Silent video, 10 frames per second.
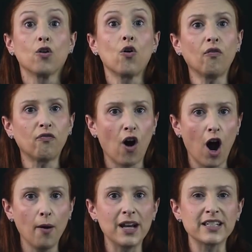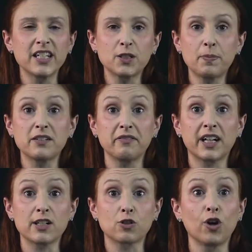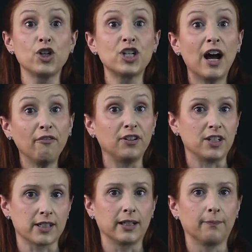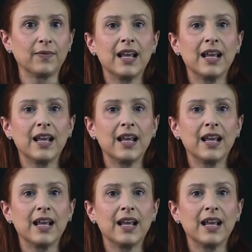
conforme as especificações já vistas.